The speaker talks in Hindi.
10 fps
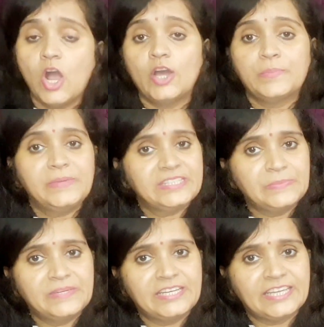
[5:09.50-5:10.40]
और
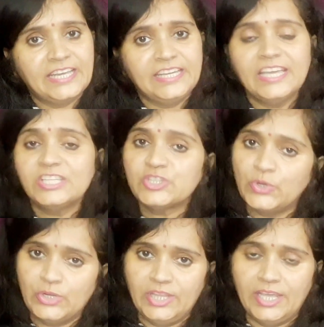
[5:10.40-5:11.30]
20 मिनट के लिए
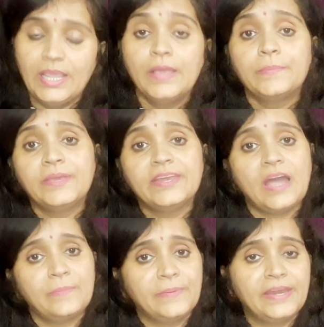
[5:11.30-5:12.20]
छोड़ दें फिर
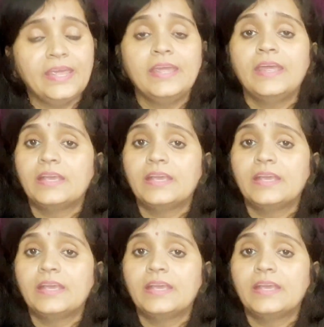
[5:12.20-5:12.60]
अपने